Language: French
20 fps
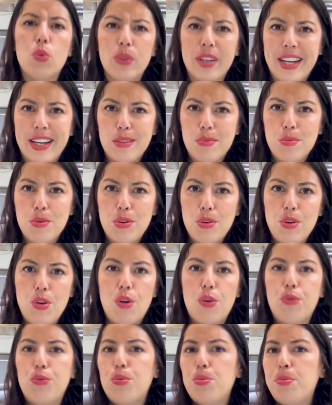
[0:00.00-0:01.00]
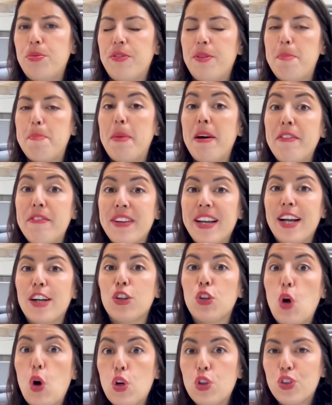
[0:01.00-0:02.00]
Concrètement, vous ne pouvez pas faire
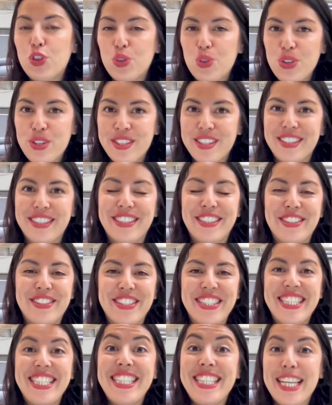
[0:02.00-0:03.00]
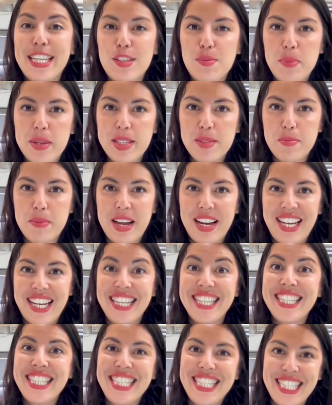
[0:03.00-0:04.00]
grand-chose euh, si ça se passe mal,
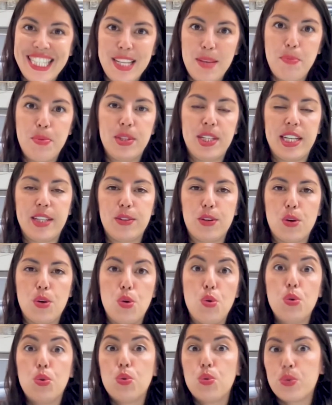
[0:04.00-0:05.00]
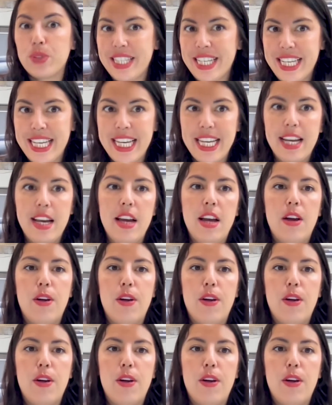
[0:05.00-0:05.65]
si ce n'est peut-être euh, le conseiller